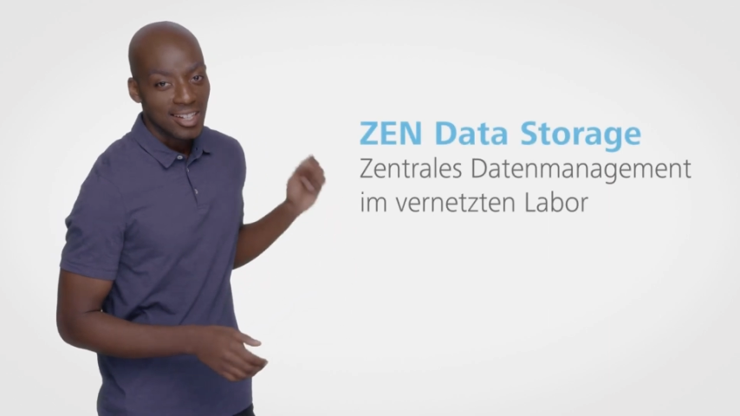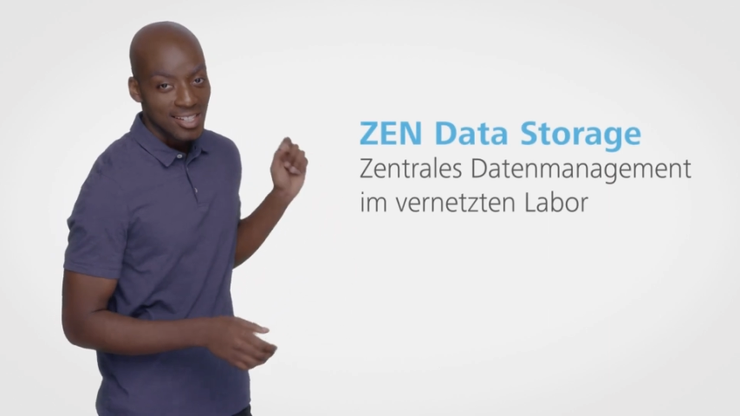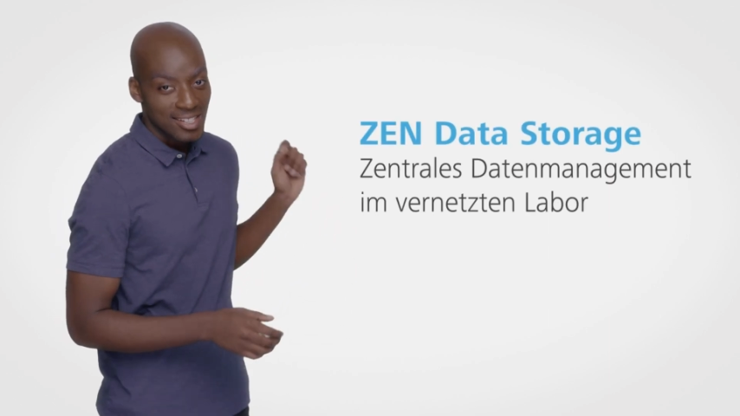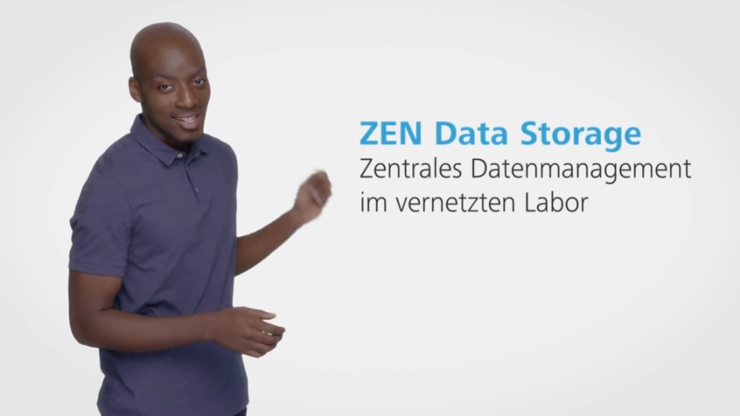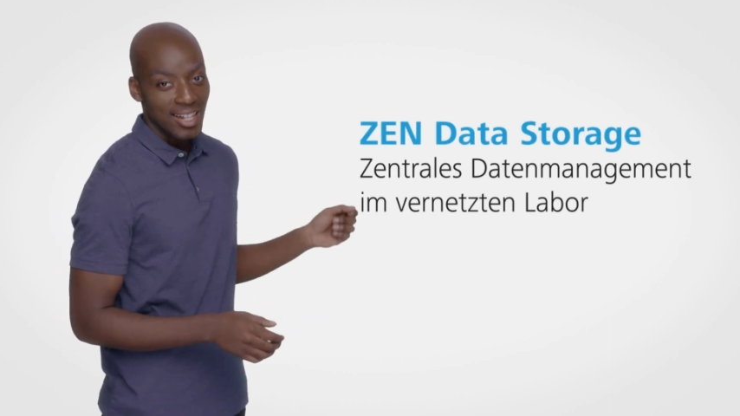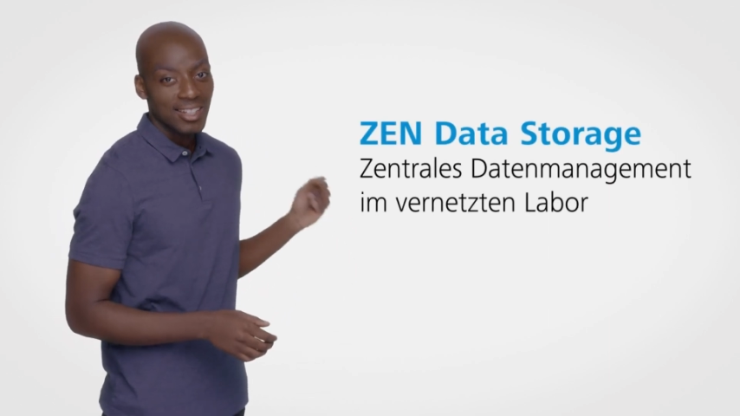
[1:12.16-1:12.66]

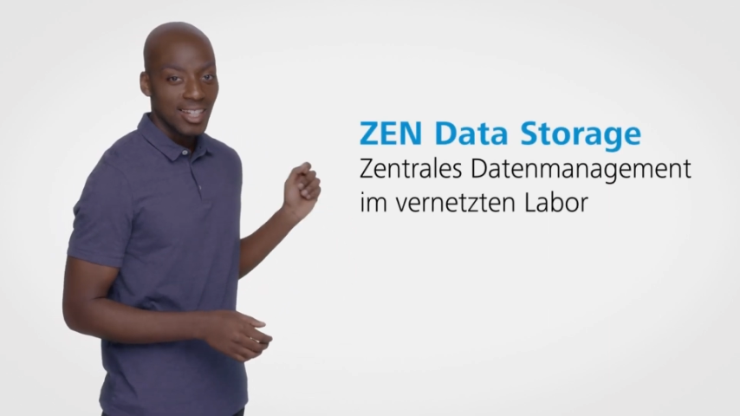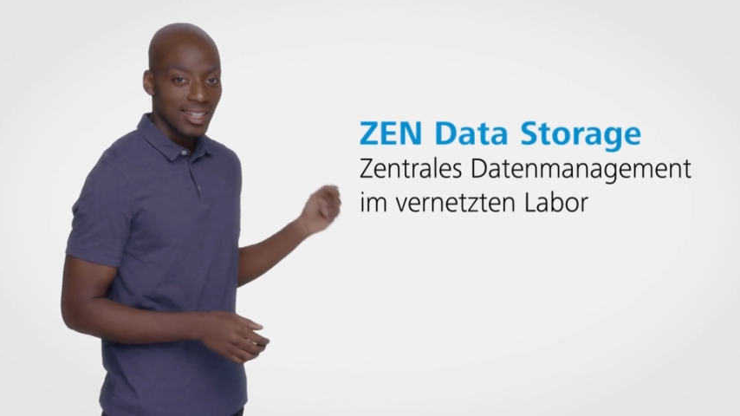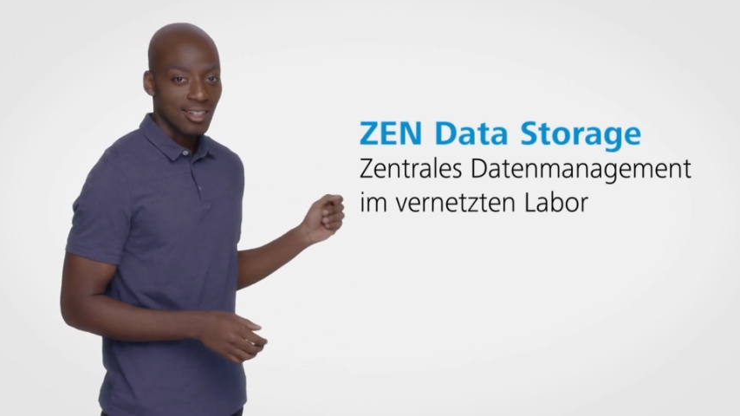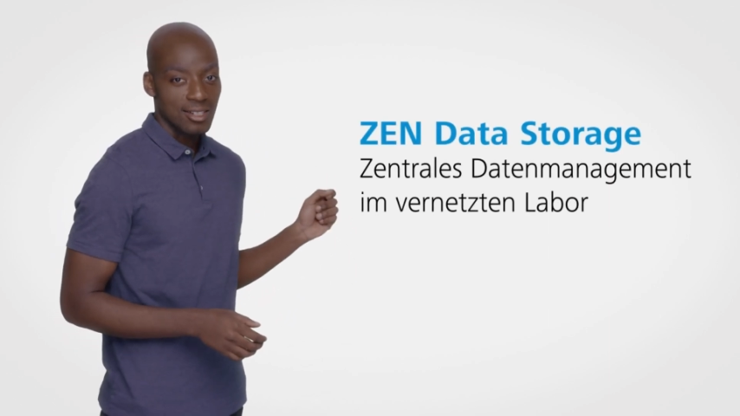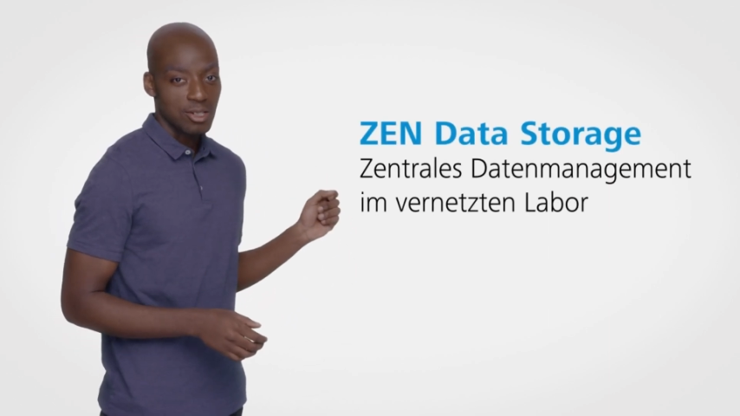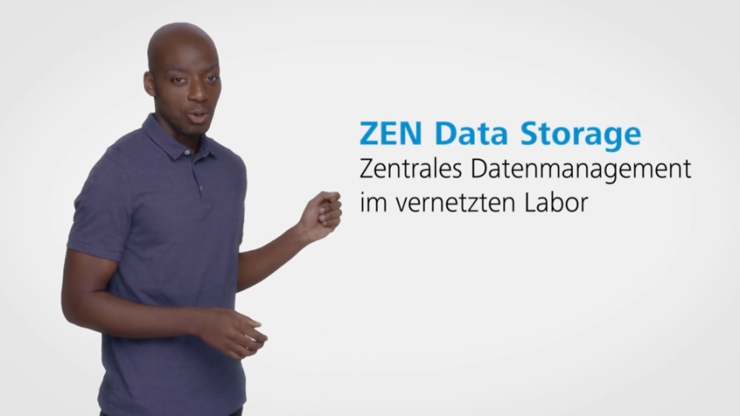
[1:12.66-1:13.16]
Zen
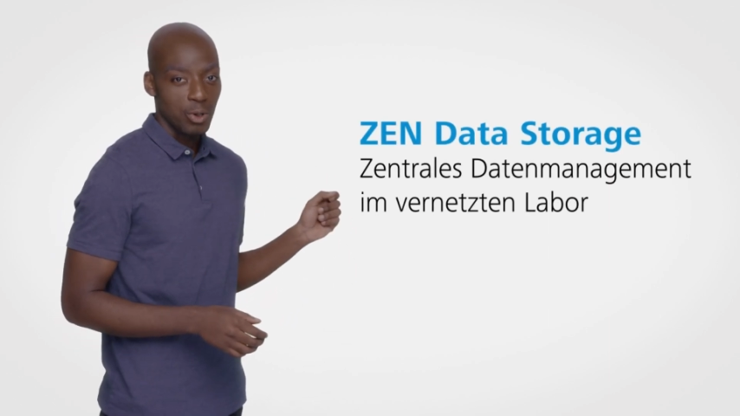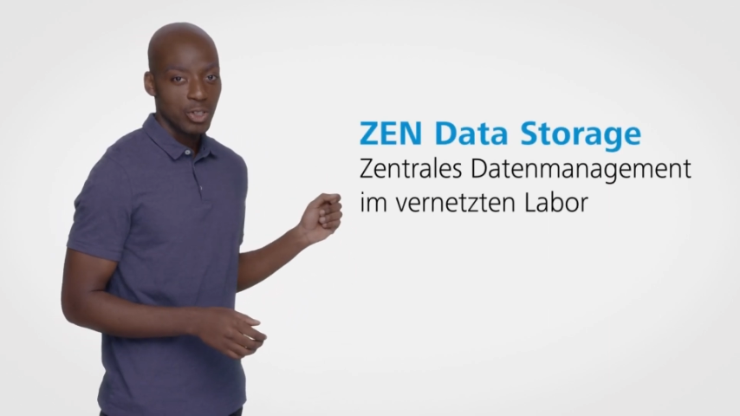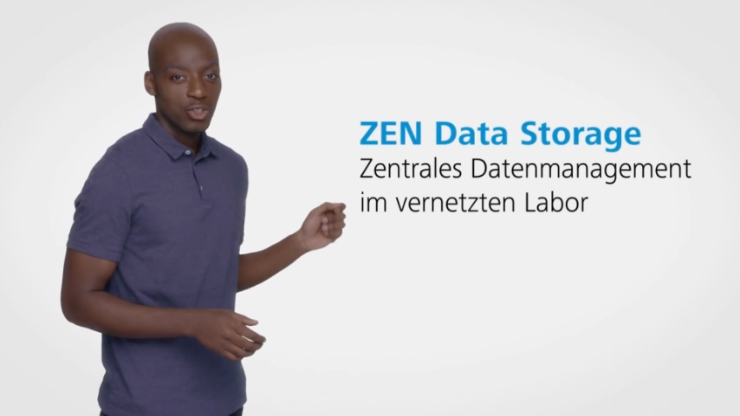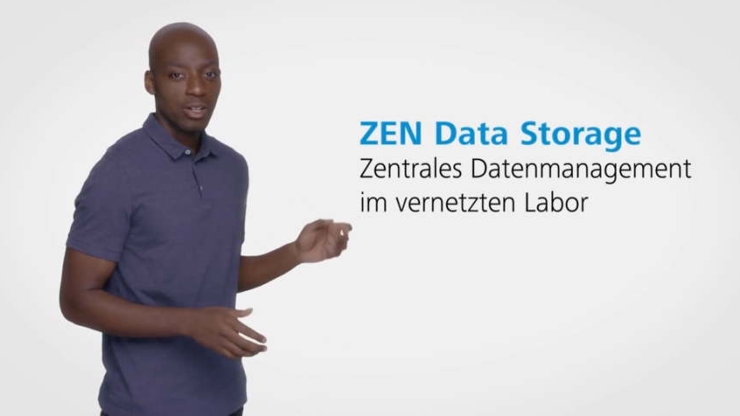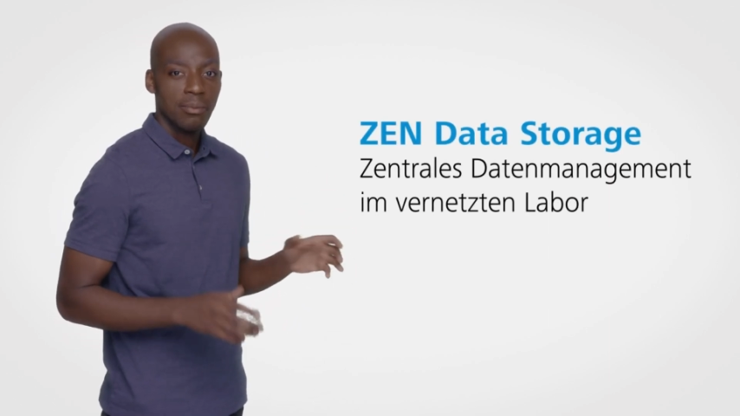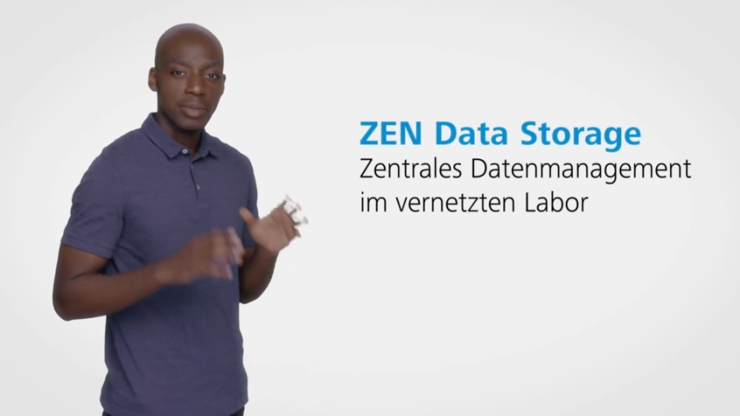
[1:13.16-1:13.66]
Data
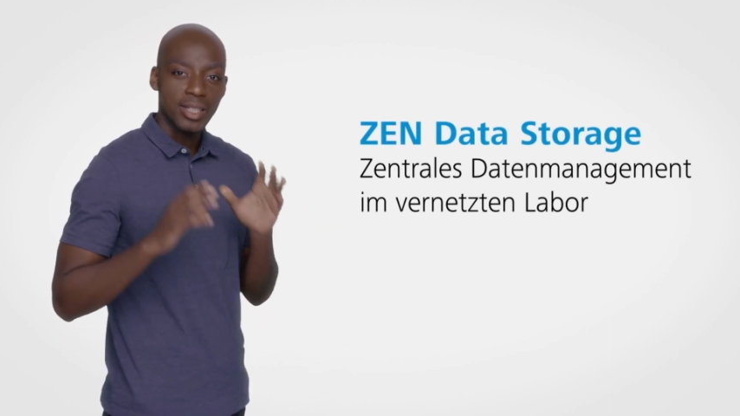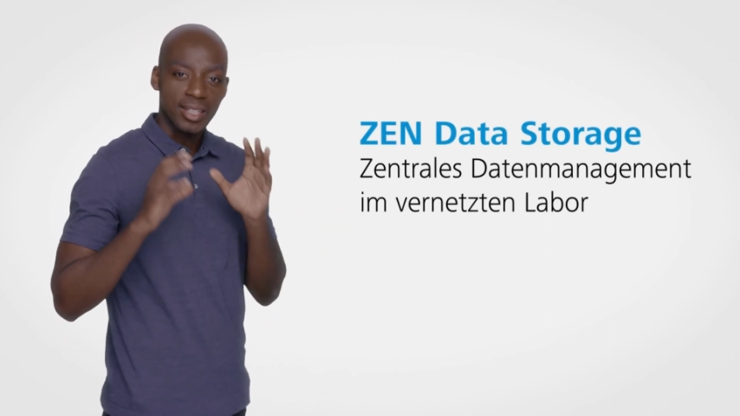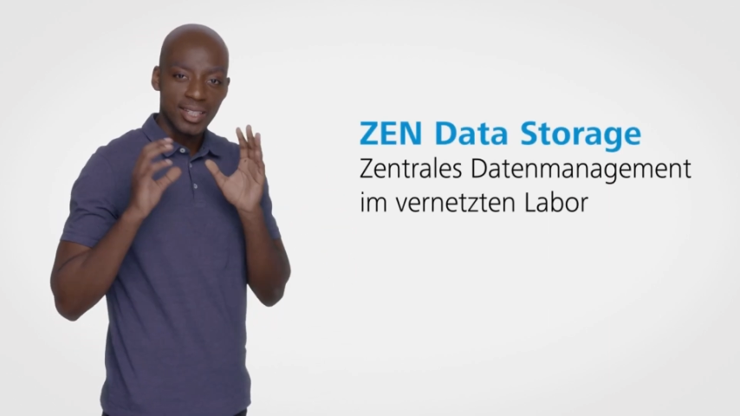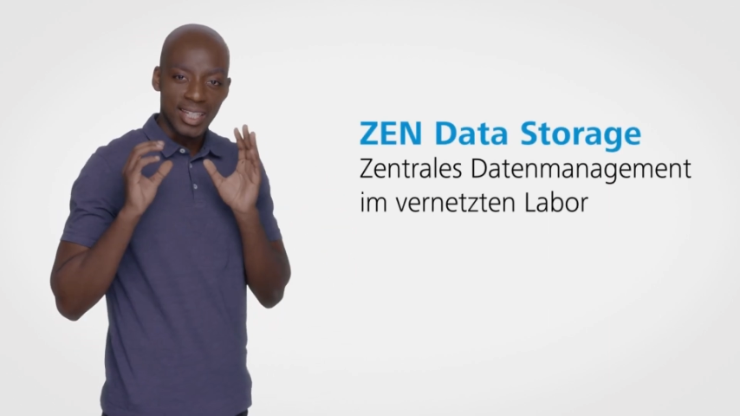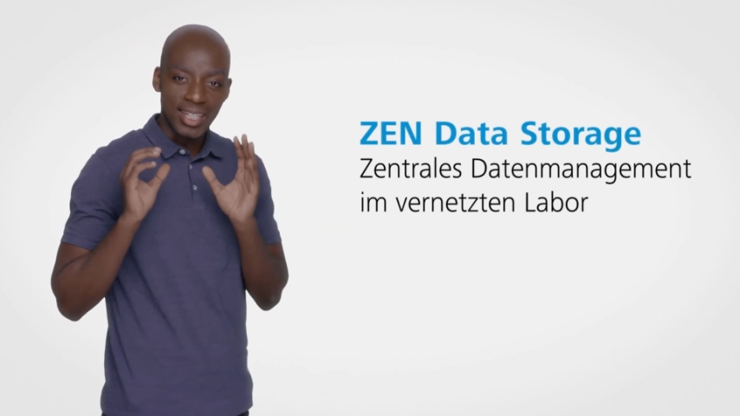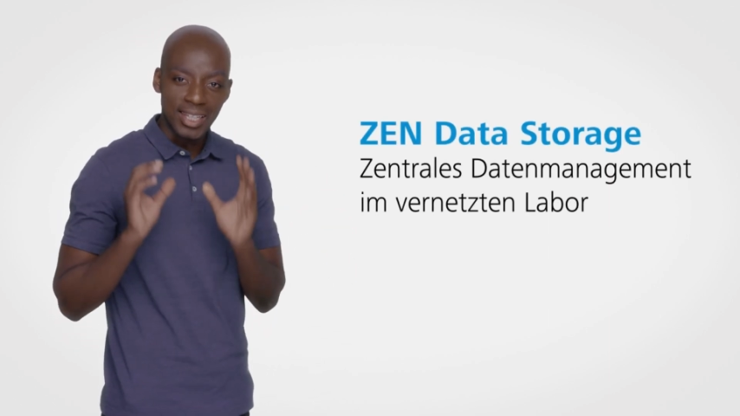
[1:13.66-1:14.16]
Storage
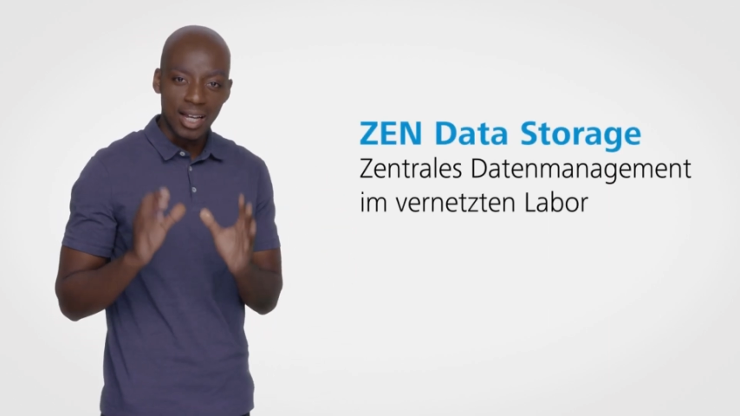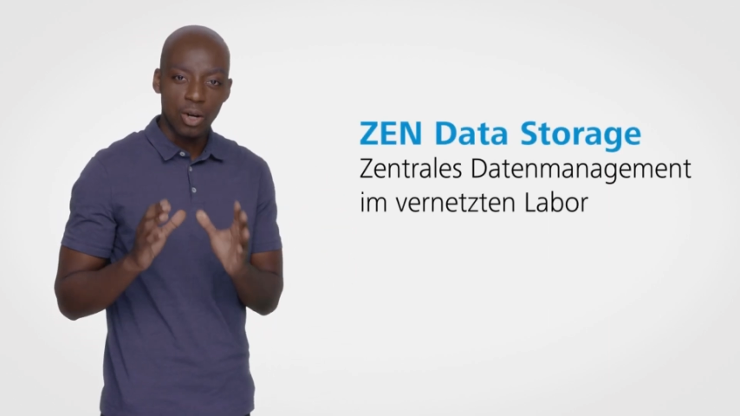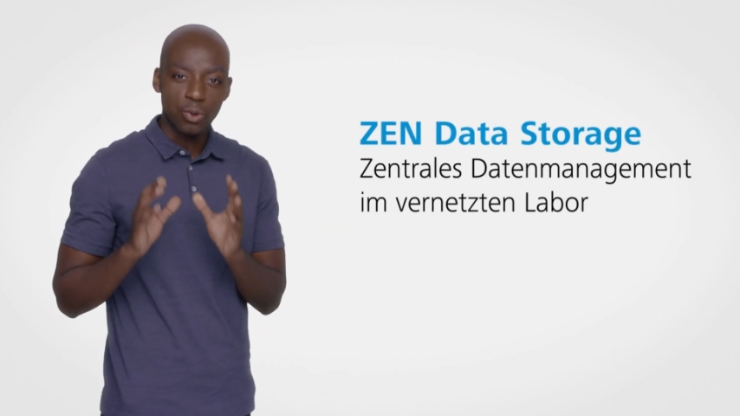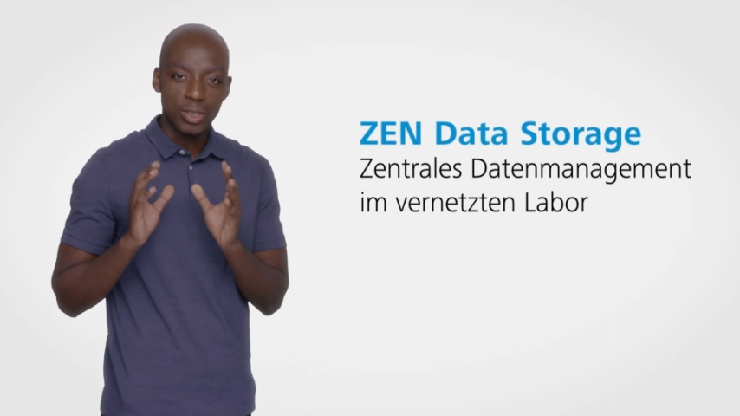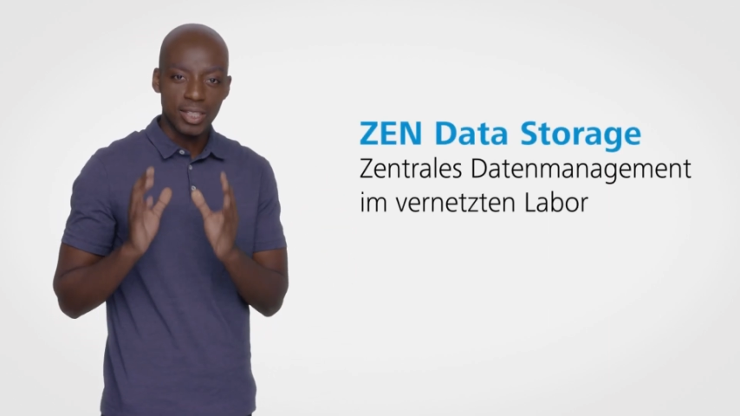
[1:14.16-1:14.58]
bietet genau